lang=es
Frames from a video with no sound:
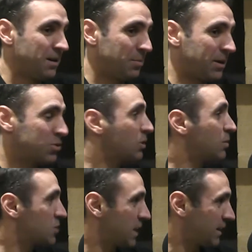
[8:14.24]
Para eso
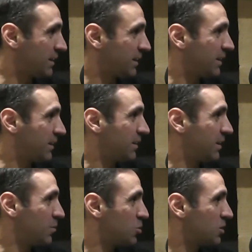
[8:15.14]
tenemos la gente que
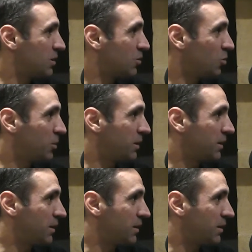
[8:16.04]
tenemos en el club y
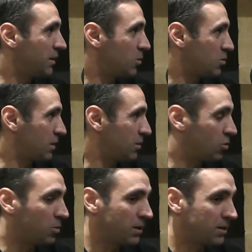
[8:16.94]
que, lo está
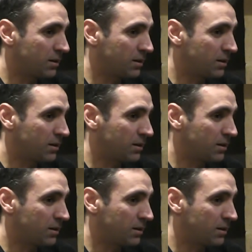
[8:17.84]
haciendo bien.